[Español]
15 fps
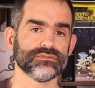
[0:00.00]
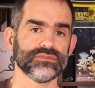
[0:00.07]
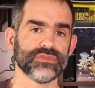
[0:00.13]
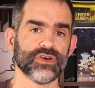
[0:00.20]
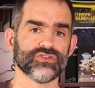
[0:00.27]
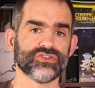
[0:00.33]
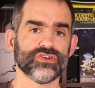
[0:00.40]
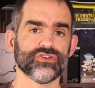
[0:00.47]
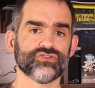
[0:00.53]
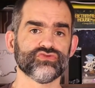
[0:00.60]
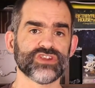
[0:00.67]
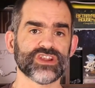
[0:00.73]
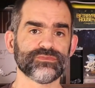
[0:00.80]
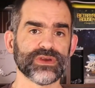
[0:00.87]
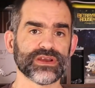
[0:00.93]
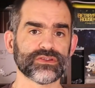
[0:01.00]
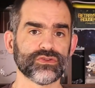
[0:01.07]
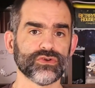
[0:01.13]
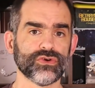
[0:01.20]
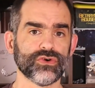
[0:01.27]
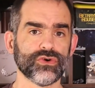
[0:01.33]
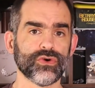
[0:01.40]
ya os digo, es un
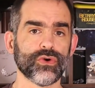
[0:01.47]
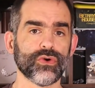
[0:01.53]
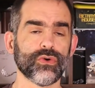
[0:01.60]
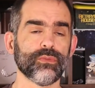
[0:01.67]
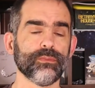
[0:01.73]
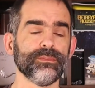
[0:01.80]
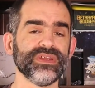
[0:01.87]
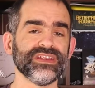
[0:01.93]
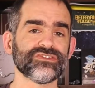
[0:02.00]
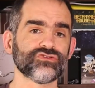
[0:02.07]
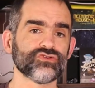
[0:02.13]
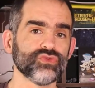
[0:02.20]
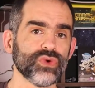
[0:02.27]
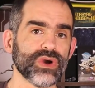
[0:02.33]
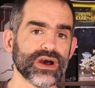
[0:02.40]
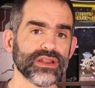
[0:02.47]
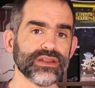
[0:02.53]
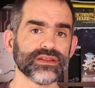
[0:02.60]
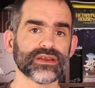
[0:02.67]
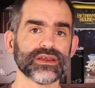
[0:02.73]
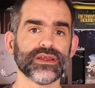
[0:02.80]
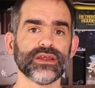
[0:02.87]
aspecto
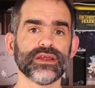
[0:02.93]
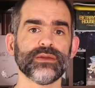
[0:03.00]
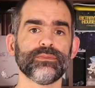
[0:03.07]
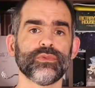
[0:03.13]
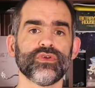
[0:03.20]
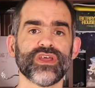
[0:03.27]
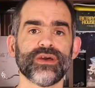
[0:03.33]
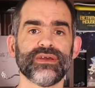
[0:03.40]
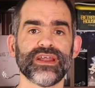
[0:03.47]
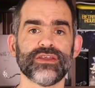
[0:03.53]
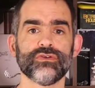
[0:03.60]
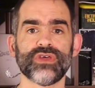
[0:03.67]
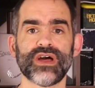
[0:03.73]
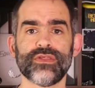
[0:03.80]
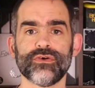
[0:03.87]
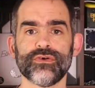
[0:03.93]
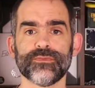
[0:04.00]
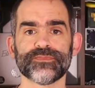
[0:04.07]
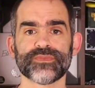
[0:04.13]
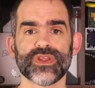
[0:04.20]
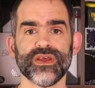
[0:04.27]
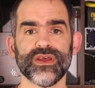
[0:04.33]
visual que podía haber
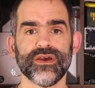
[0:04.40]
ayudado